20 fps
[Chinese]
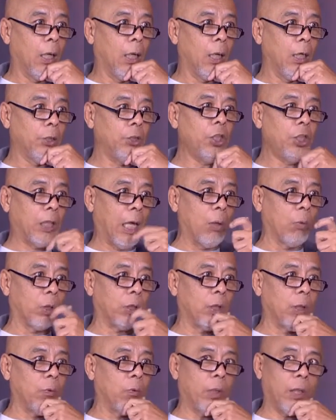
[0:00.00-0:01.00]
呃，这点我
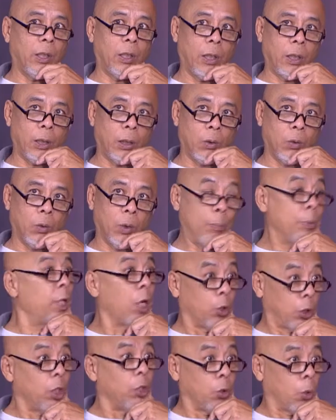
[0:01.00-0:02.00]
认为我比
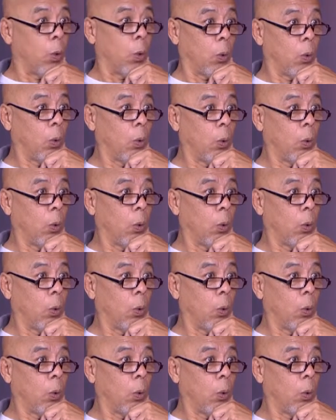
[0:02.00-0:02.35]
较认同。